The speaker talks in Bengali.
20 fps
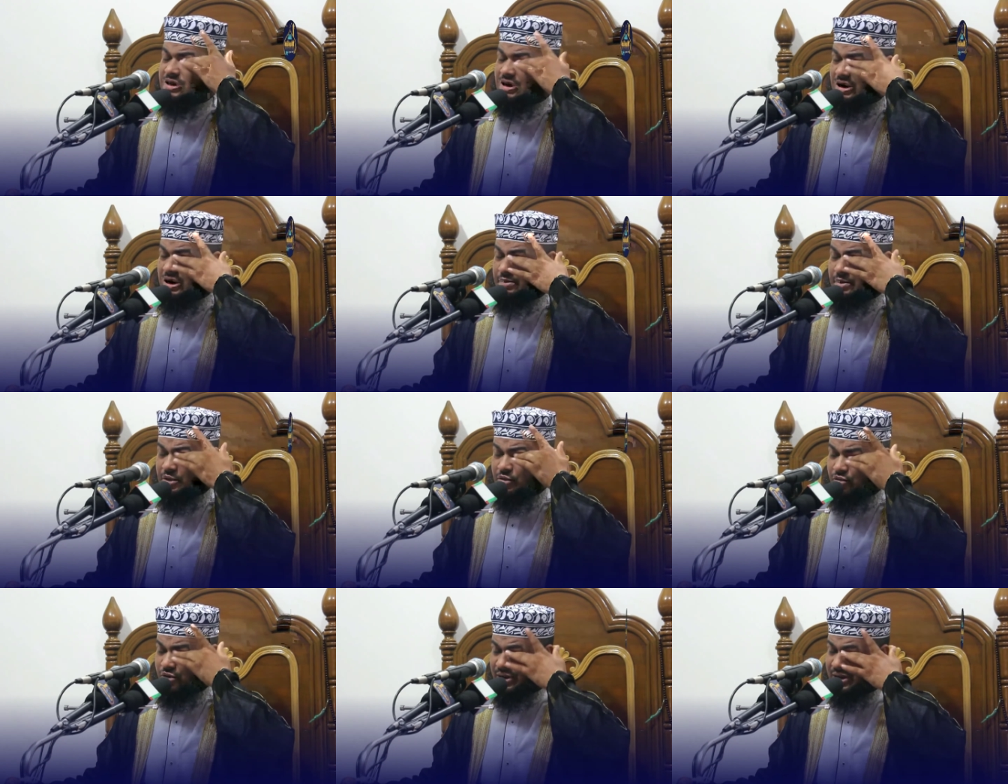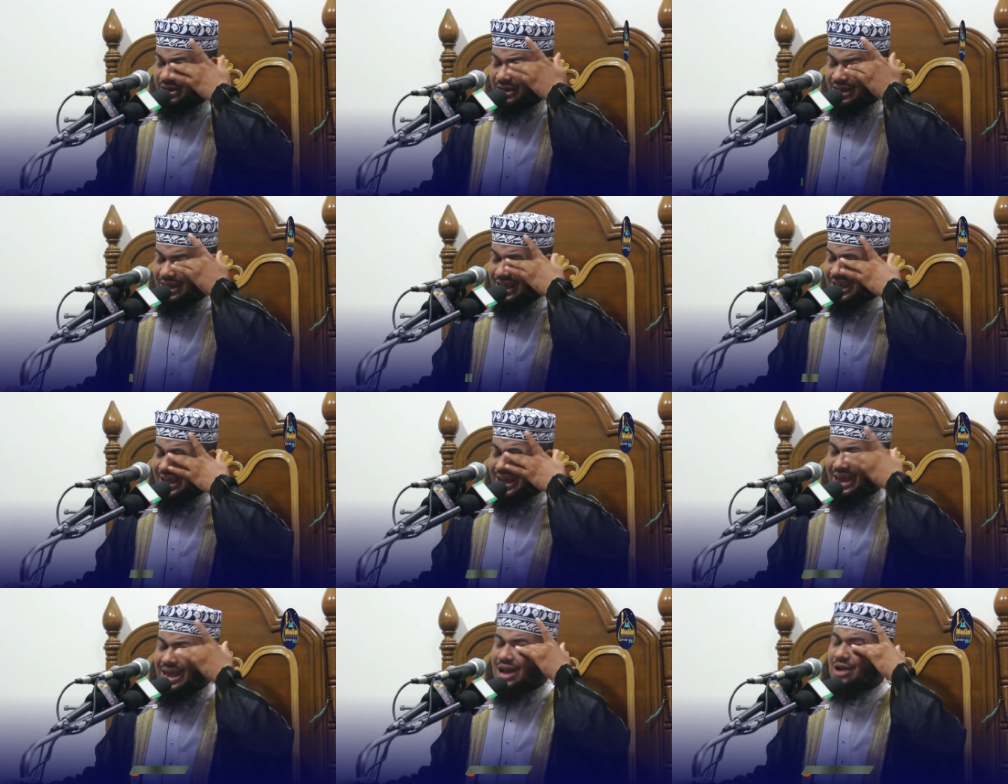ছেলের বেচনে
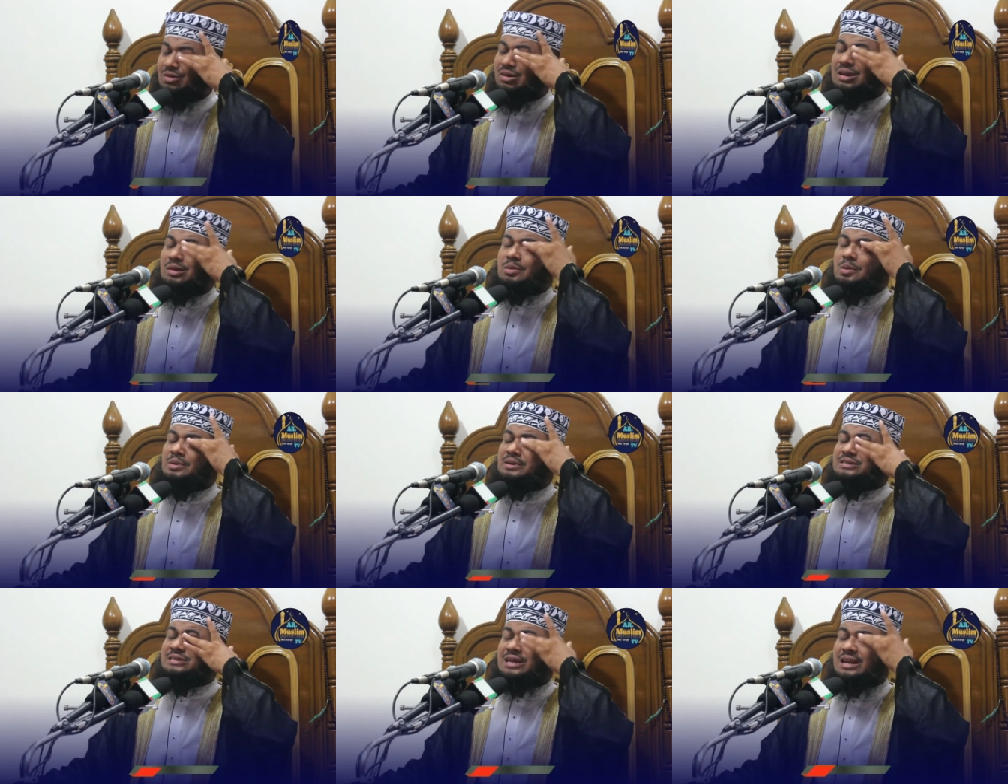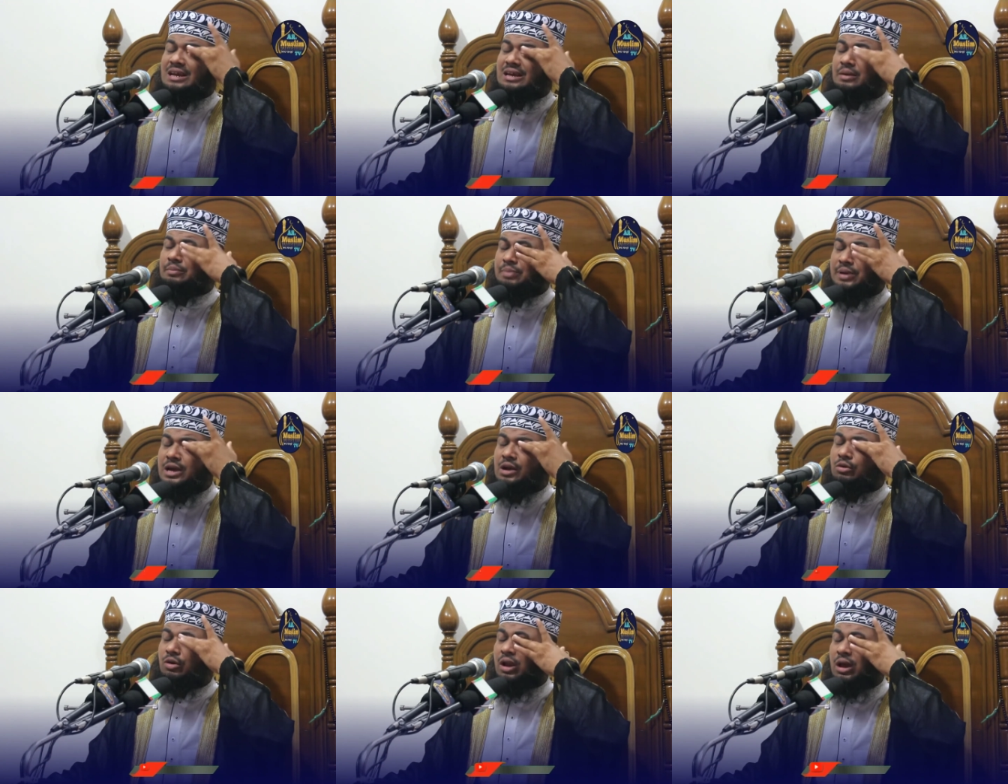এখন আমি আমার ছেলেকে
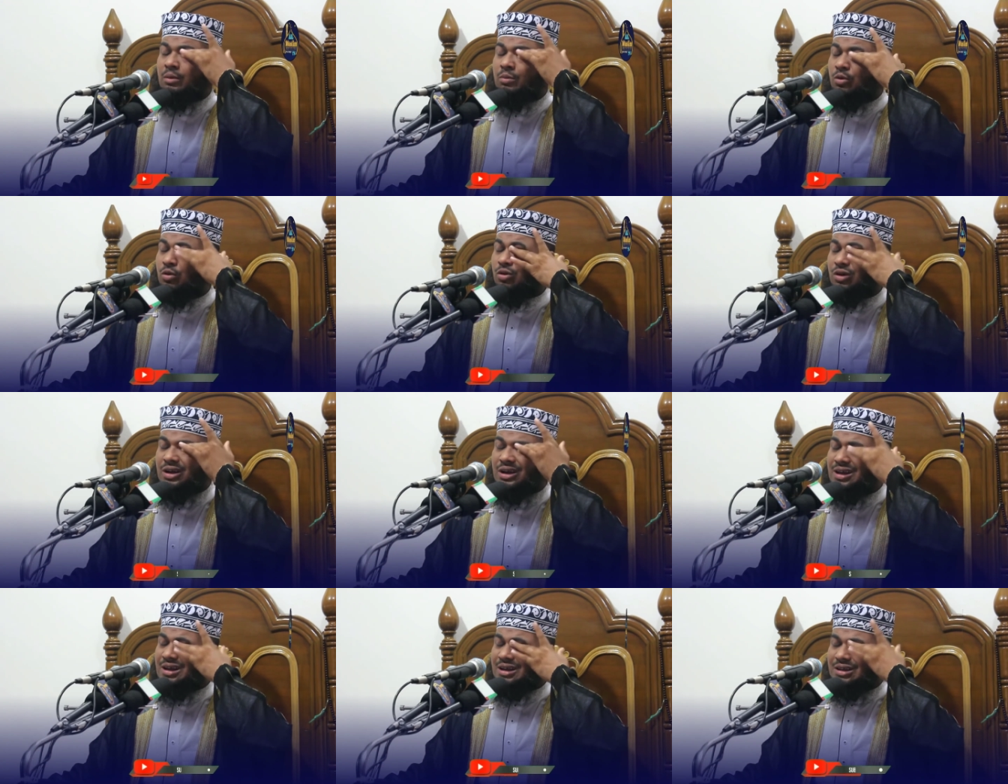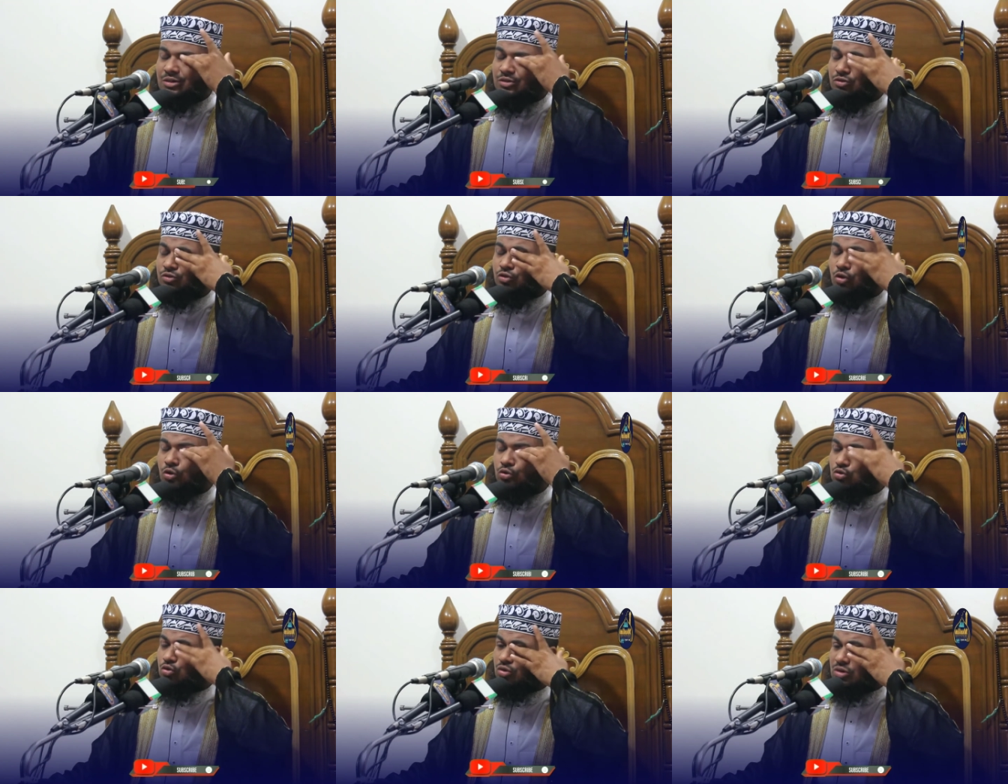বিয়ে করাবো
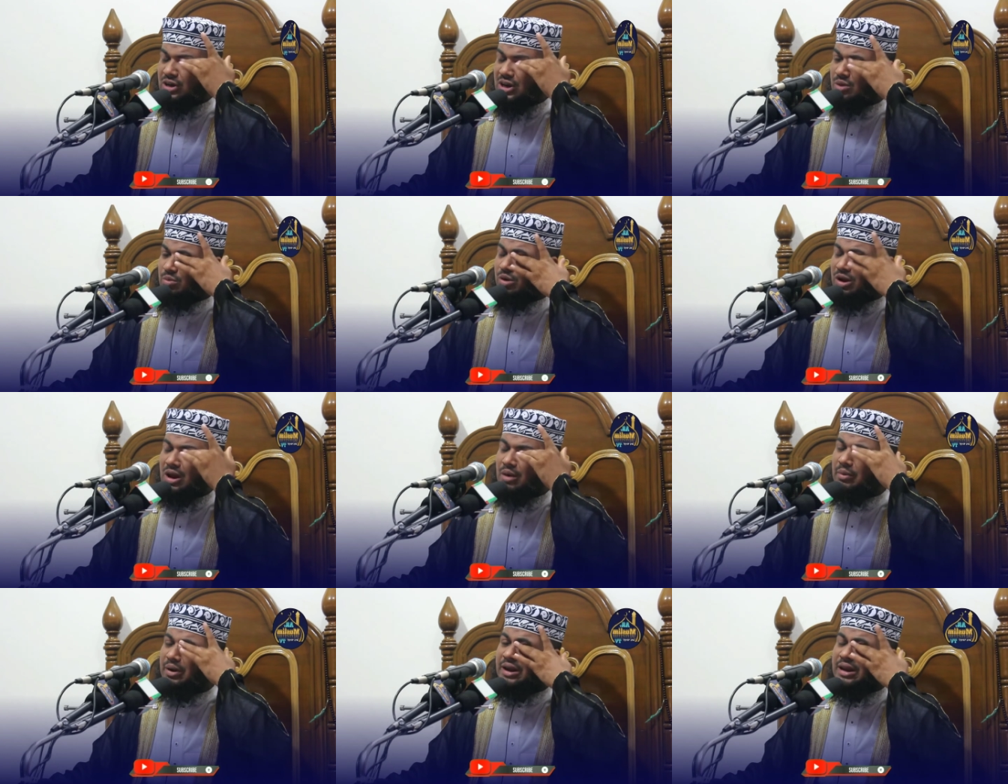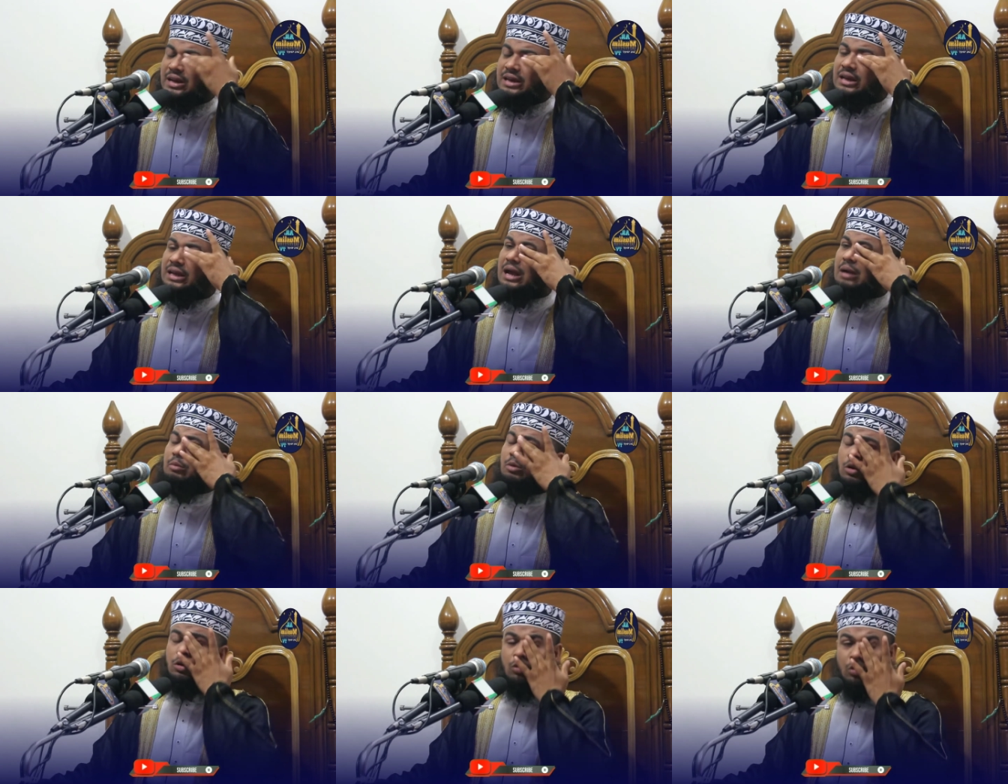যৌতুক নিব না মানে এটা
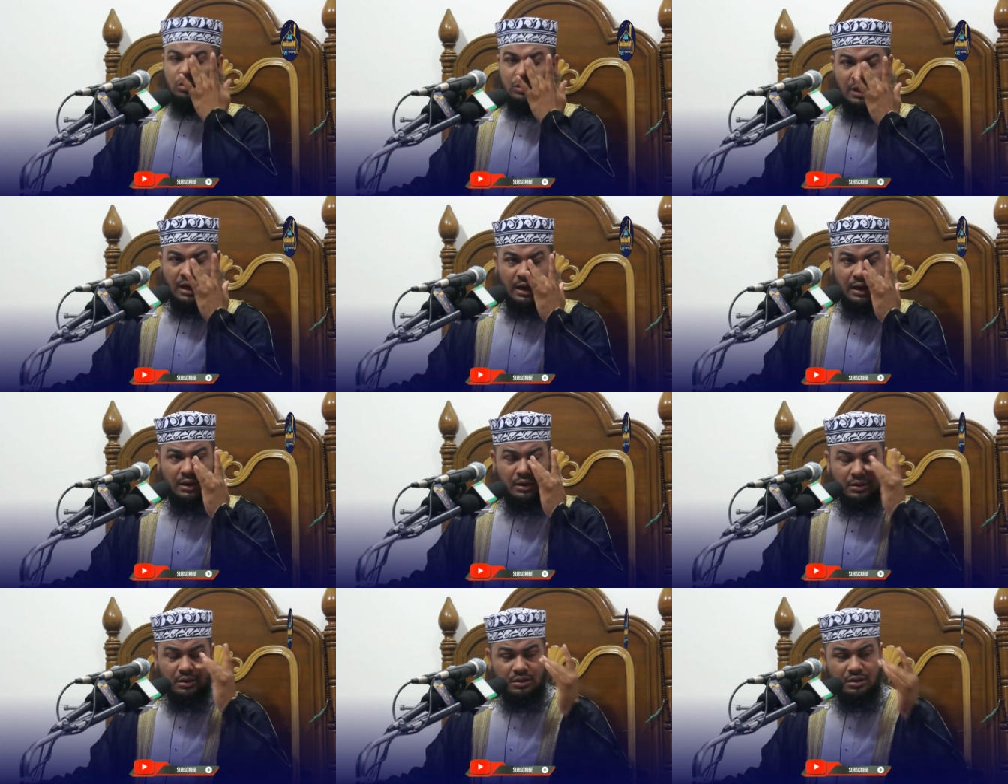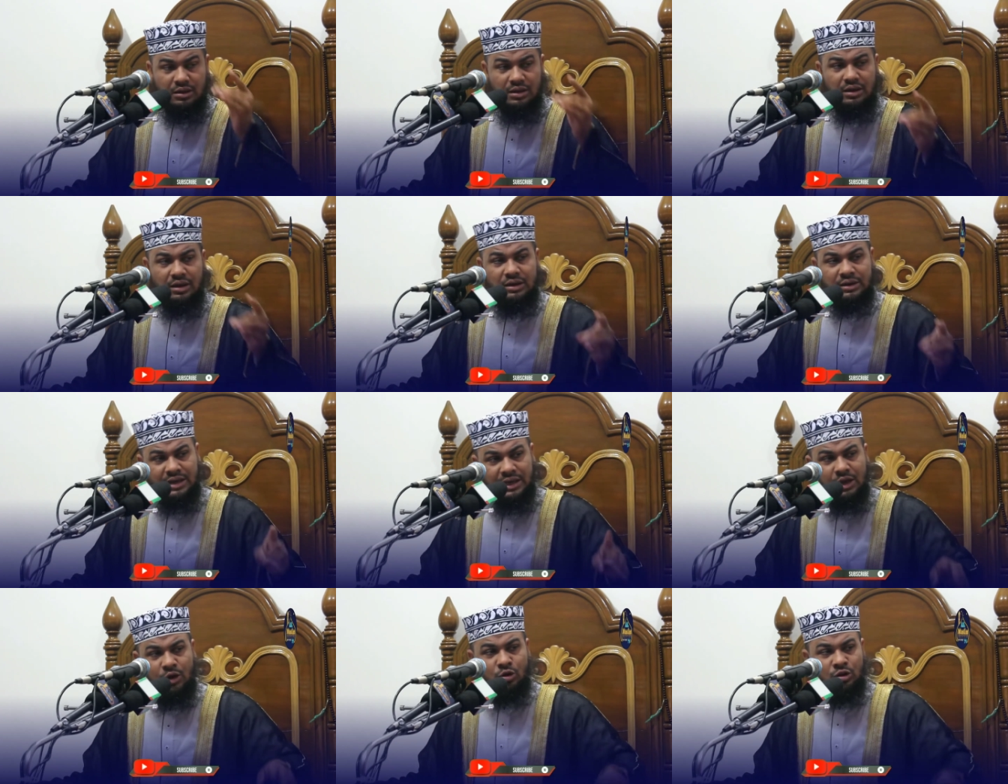কেমন কথা
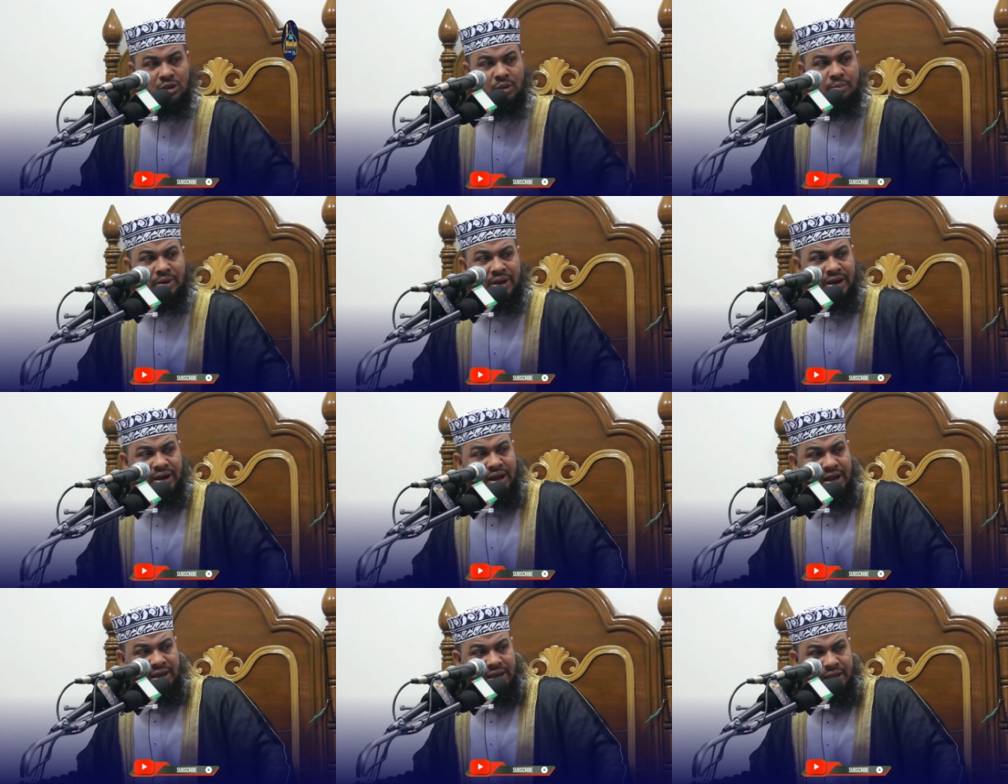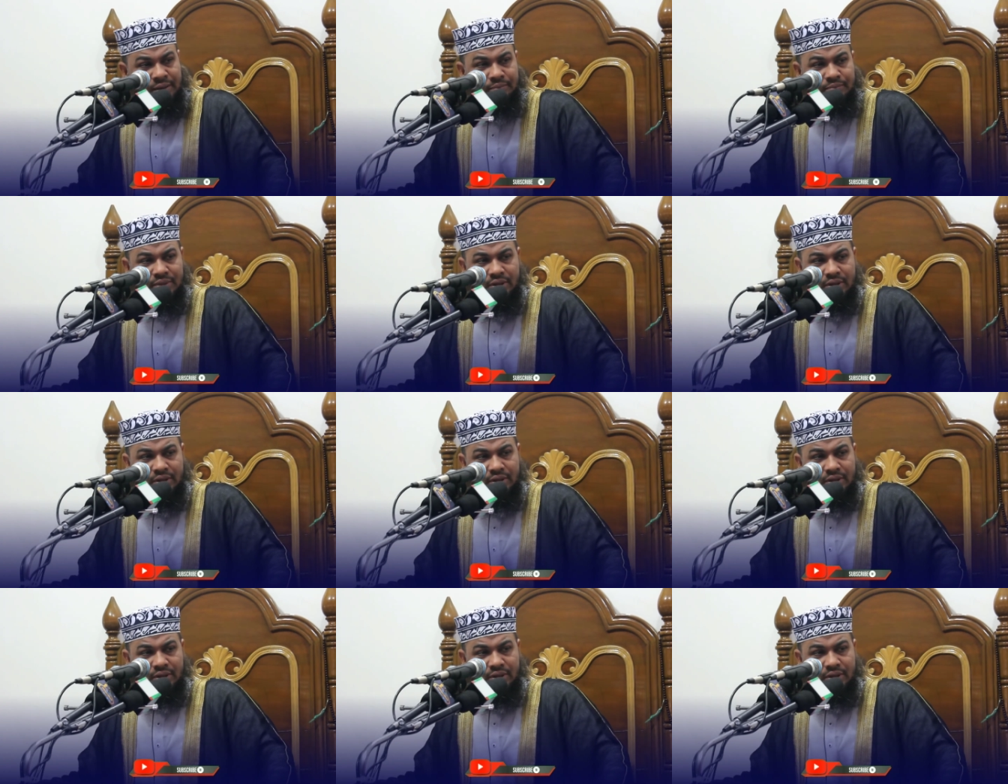এটা কি হতে পারে নাকি